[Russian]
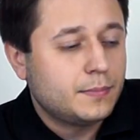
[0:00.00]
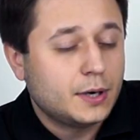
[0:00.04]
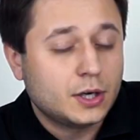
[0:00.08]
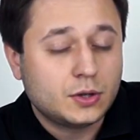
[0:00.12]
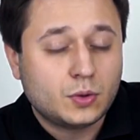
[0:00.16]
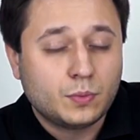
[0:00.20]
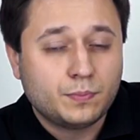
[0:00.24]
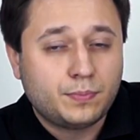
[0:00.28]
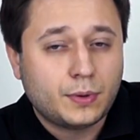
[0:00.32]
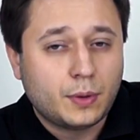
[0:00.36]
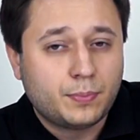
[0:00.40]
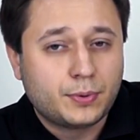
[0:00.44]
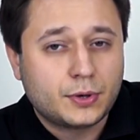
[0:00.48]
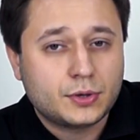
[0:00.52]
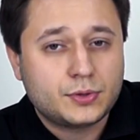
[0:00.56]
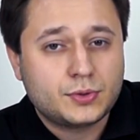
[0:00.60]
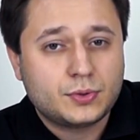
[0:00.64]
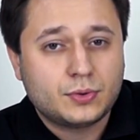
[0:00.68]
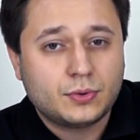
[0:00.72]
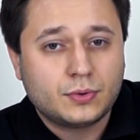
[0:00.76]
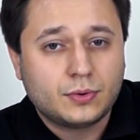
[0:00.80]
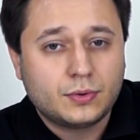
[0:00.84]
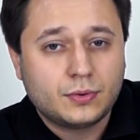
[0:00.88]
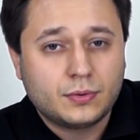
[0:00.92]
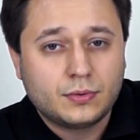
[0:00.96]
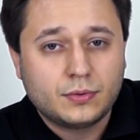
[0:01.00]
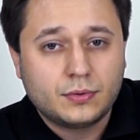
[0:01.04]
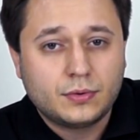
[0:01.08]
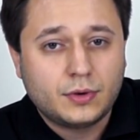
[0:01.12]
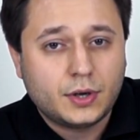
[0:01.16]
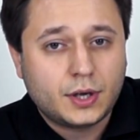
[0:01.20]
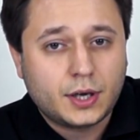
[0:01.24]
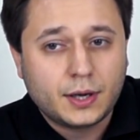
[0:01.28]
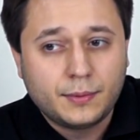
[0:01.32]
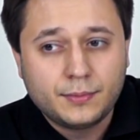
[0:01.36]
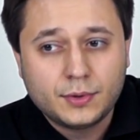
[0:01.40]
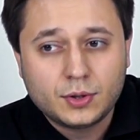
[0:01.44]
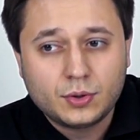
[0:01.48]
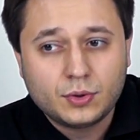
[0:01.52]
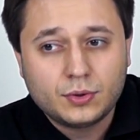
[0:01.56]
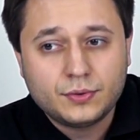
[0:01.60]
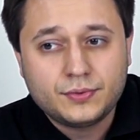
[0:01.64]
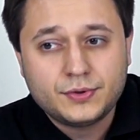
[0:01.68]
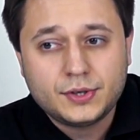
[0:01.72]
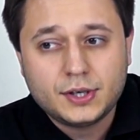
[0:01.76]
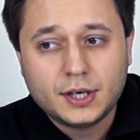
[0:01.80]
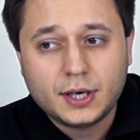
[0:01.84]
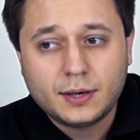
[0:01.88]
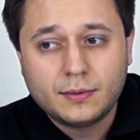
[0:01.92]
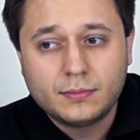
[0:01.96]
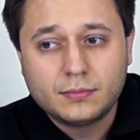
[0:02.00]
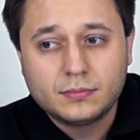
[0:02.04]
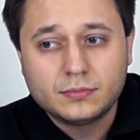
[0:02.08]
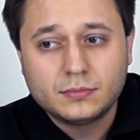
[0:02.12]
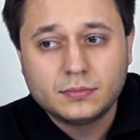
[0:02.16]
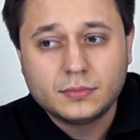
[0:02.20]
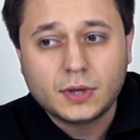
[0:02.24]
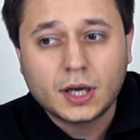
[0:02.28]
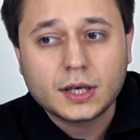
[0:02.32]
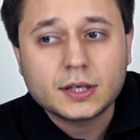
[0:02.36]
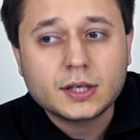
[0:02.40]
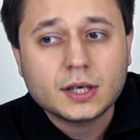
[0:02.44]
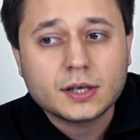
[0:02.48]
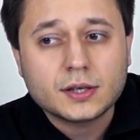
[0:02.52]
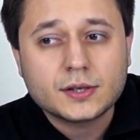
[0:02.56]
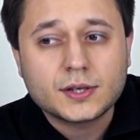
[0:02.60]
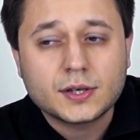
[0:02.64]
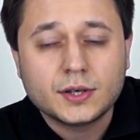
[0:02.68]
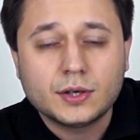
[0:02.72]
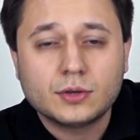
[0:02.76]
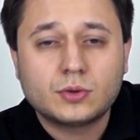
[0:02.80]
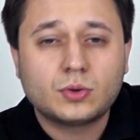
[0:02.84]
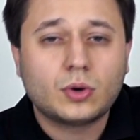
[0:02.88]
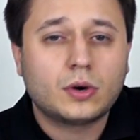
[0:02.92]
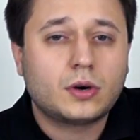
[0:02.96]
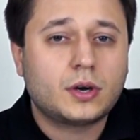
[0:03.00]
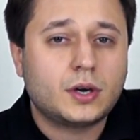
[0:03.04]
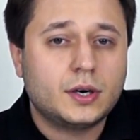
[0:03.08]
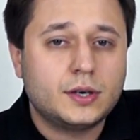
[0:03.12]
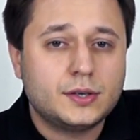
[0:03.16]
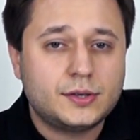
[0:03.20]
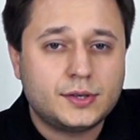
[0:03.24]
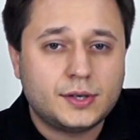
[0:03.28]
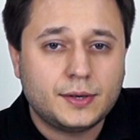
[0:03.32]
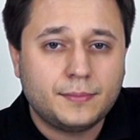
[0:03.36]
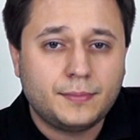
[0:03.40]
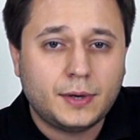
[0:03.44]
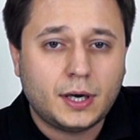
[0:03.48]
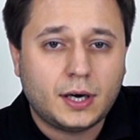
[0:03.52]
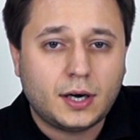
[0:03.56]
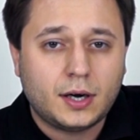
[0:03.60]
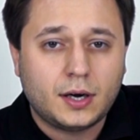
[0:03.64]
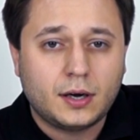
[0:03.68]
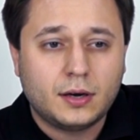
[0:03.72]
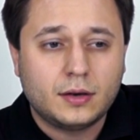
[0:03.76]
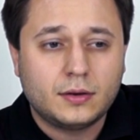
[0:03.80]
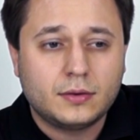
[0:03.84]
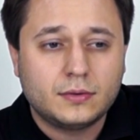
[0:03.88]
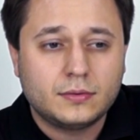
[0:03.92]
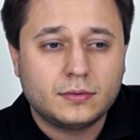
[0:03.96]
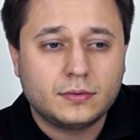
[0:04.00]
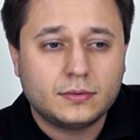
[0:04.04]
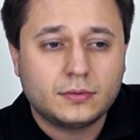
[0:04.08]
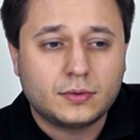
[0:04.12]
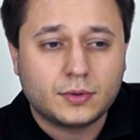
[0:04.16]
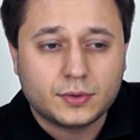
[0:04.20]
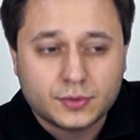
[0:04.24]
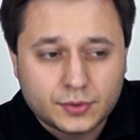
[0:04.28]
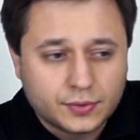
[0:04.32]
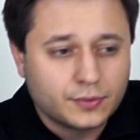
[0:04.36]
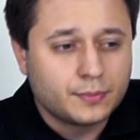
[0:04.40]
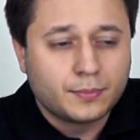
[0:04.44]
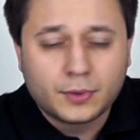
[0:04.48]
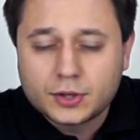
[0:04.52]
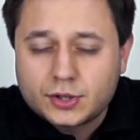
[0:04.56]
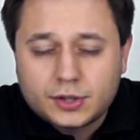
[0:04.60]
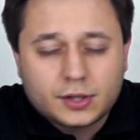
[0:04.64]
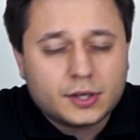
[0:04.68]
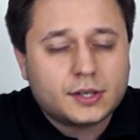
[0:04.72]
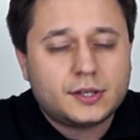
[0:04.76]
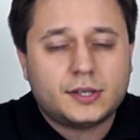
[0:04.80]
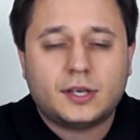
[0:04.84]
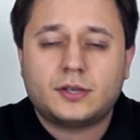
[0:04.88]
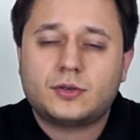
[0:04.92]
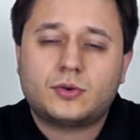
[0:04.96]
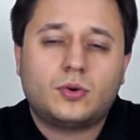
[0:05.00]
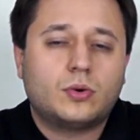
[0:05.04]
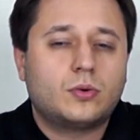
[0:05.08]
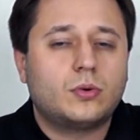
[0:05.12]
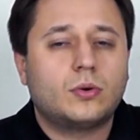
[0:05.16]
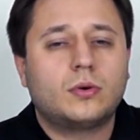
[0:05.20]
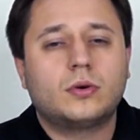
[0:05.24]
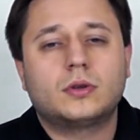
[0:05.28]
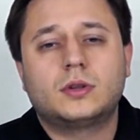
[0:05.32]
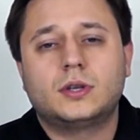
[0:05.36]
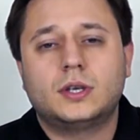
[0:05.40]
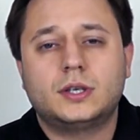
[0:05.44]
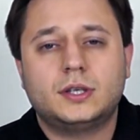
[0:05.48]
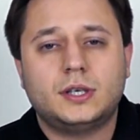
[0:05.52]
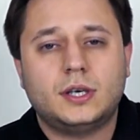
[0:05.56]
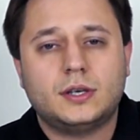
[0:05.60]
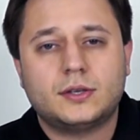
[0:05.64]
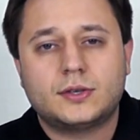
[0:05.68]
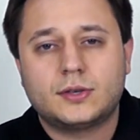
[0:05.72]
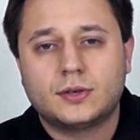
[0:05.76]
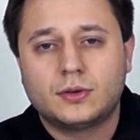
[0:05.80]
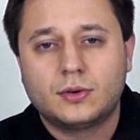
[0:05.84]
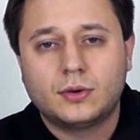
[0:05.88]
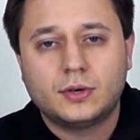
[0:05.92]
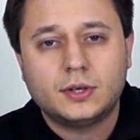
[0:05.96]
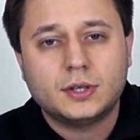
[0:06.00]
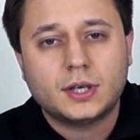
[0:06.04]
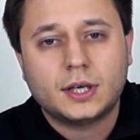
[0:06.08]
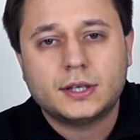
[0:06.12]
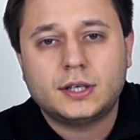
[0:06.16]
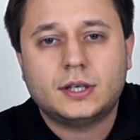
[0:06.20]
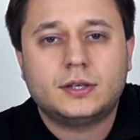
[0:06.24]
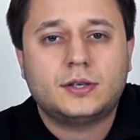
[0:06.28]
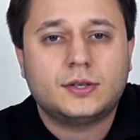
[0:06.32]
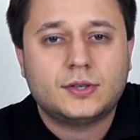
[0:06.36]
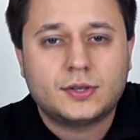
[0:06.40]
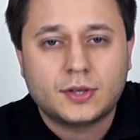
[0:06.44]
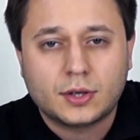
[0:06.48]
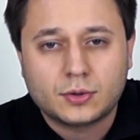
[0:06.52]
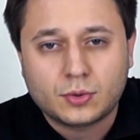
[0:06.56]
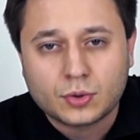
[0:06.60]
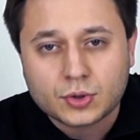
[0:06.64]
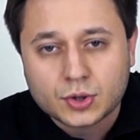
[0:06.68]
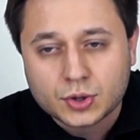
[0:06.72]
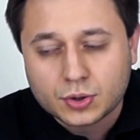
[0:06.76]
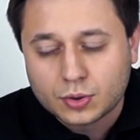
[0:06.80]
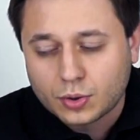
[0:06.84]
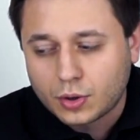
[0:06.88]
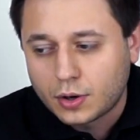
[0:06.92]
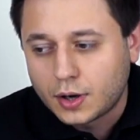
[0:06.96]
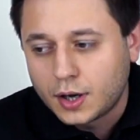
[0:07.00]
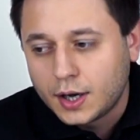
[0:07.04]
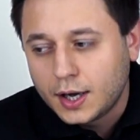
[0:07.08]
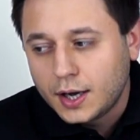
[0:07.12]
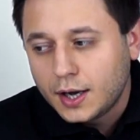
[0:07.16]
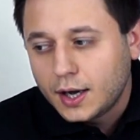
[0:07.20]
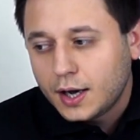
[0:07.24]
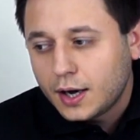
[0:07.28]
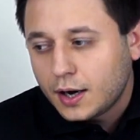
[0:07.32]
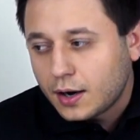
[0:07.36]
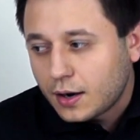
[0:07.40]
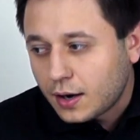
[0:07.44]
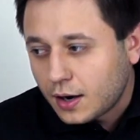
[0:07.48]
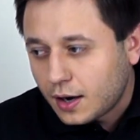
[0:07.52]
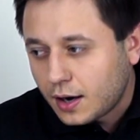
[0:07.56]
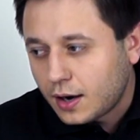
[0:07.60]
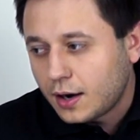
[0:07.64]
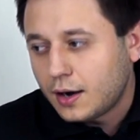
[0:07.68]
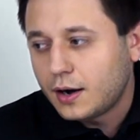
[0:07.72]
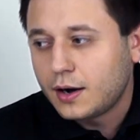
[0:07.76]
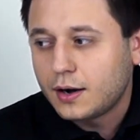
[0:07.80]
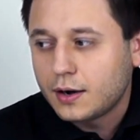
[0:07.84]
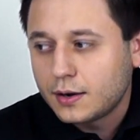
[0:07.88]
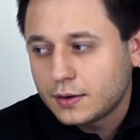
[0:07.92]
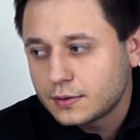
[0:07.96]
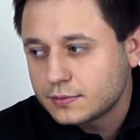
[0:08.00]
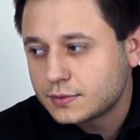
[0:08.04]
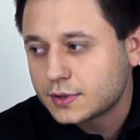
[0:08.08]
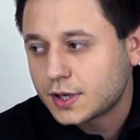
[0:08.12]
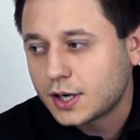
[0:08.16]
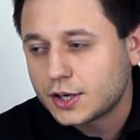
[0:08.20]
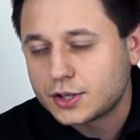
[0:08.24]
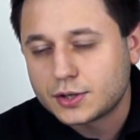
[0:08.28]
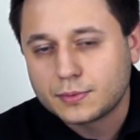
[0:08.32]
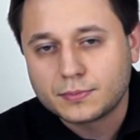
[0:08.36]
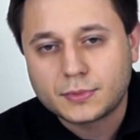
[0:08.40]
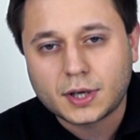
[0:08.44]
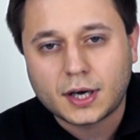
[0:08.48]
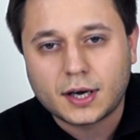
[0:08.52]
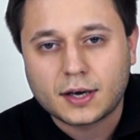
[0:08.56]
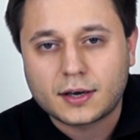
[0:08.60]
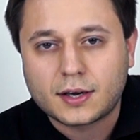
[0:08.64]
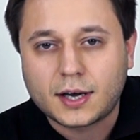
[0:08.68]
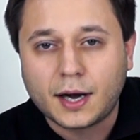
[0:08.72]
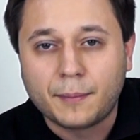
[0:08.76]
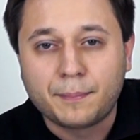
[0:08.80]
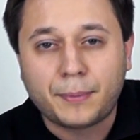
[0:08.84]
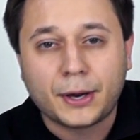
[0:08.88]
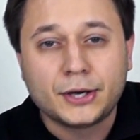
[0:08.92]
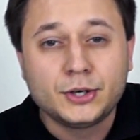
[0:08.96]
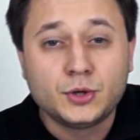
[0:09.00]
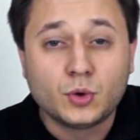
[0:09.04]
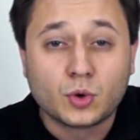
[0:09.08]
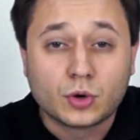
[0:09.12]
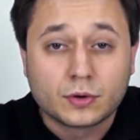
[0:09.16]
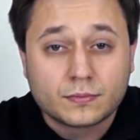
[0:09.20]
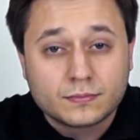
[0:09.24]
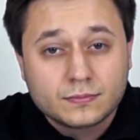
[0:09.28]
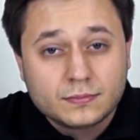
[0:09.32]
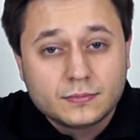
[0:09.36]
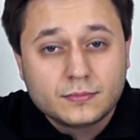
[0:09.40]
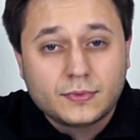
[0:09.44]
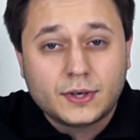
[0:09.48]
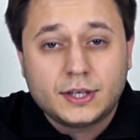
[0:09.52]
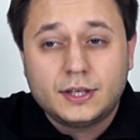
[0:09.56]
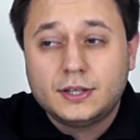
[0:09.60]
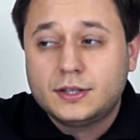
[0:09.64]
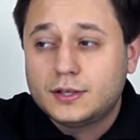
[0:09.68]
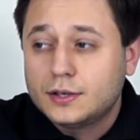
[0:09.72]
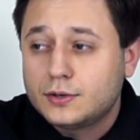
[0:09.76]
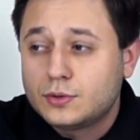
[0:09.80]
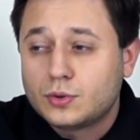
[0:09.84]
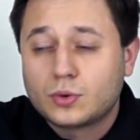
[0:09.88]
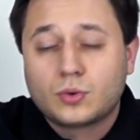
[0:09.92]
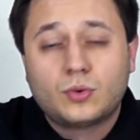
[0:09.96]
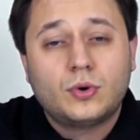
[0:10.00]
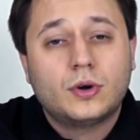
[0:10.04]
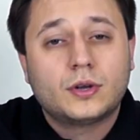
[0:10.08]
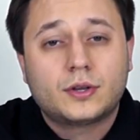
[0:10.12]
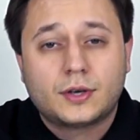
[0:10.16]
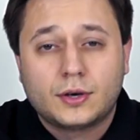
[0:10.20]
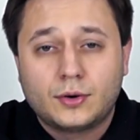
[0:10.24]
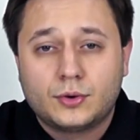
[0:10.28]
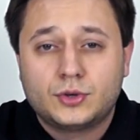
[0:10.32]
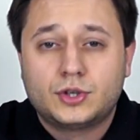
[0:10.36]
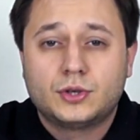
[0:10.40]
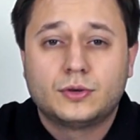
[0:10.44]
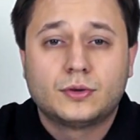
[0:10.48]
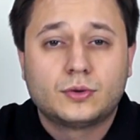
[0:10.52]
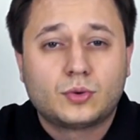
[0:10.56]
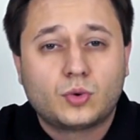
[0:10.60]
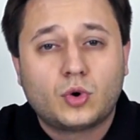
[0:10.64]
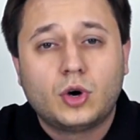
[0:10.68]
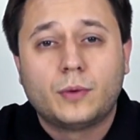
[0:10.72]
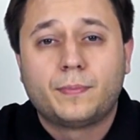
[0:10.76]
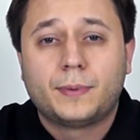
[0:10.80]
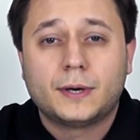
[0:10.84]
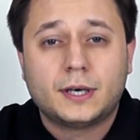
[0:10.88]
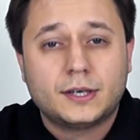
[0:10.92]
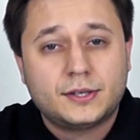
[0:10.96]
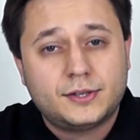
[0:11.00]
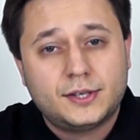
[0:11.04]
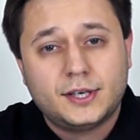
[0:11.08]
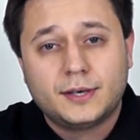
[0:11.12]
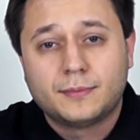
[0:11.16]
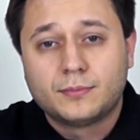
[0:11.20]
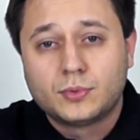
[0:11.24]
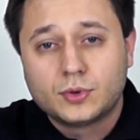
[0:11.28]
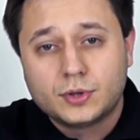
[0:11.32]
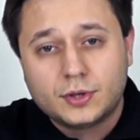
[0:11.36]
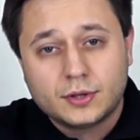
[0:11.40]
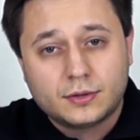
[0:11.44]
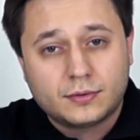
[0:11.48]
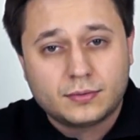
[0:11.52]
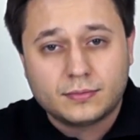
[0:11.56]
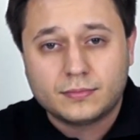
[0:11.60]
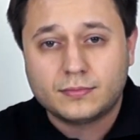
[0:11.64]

Поэтому попросту рекомендую всем надеяться не только на себя, то есть вы можете на себя сколько угодно надеяться, но не надейтесь на то, что, э, скажем так, компаньон, водитель другой, короче, на другой полосе будет